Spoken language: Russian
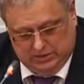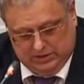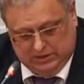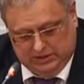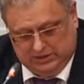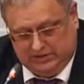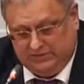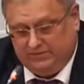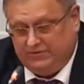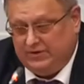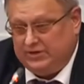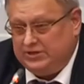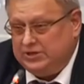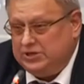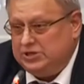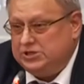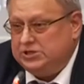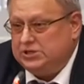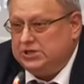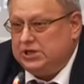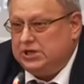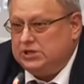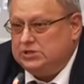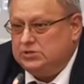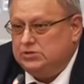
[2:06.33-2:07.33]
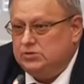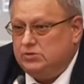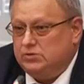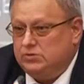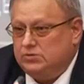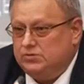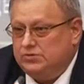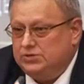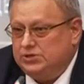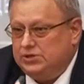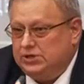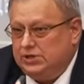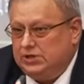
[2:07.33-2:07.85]
это фактически основа
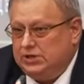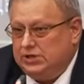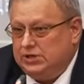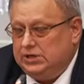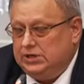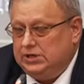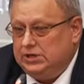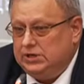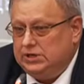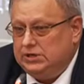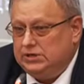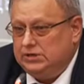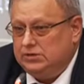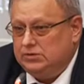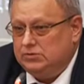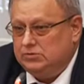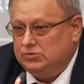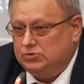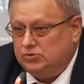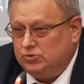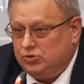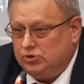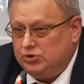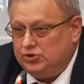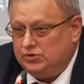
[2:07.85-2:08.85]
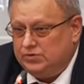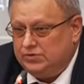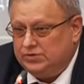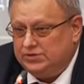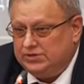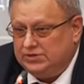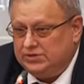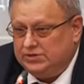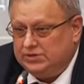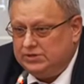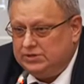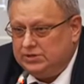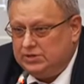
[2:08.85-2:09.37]
всей
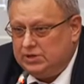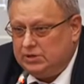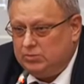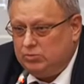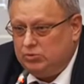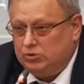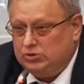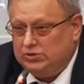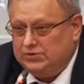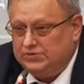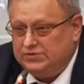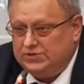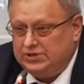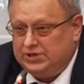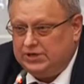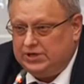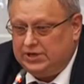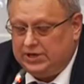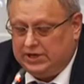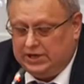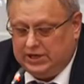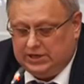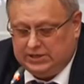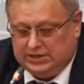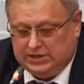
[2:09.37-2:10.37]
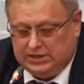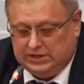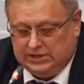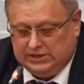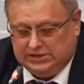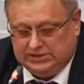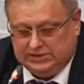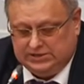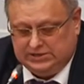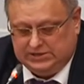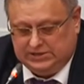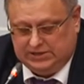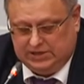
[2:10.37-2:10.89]
устойчивости работы всей региональной
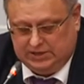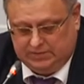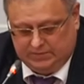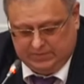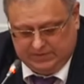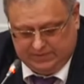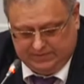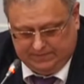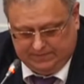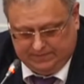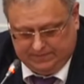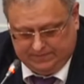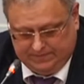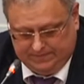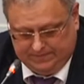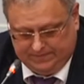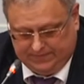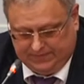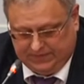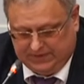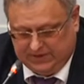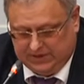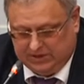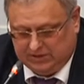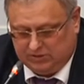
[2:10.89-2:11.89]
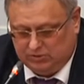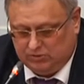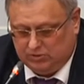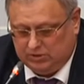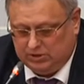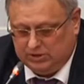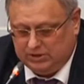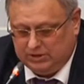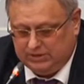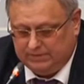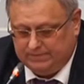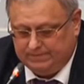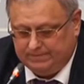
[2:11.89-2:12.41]
системы,
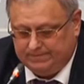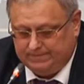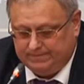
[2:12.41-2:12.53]
которая